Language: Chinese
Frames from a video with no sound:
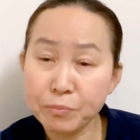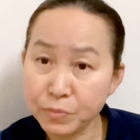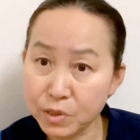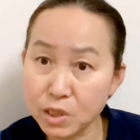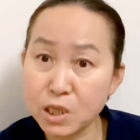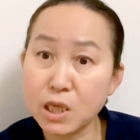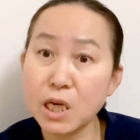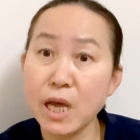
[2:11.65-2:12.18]
你
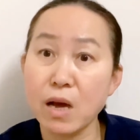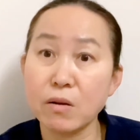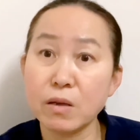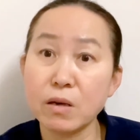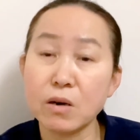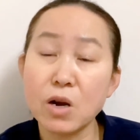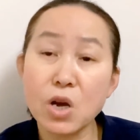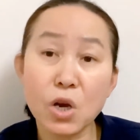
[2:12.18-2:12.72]
吃两粒
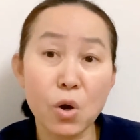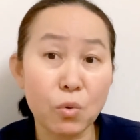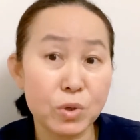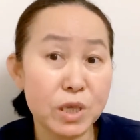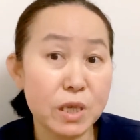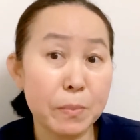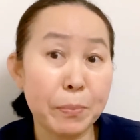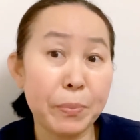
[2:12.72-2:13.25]
儿；口
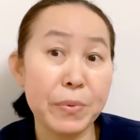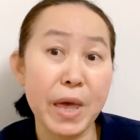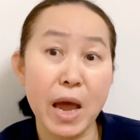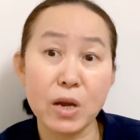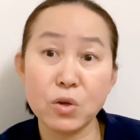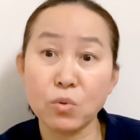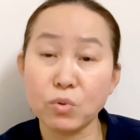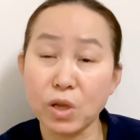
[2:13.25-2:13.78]
气不
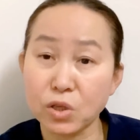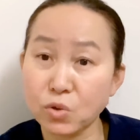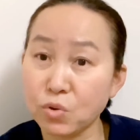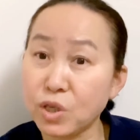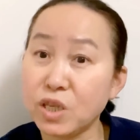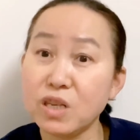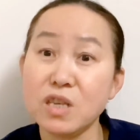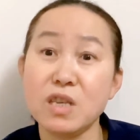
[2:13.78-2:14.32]
严重的就
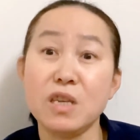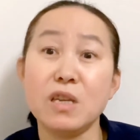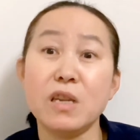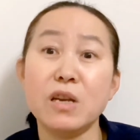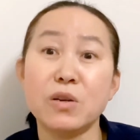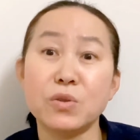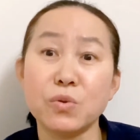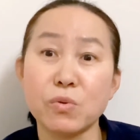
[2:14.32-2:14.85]
吃一粒
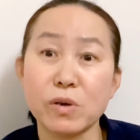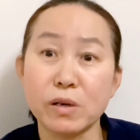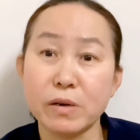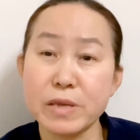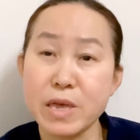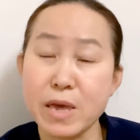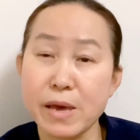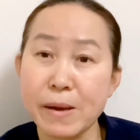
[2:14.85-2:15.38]
儿就可
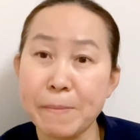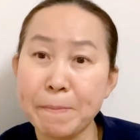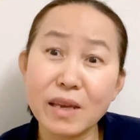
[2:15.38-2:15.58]
以。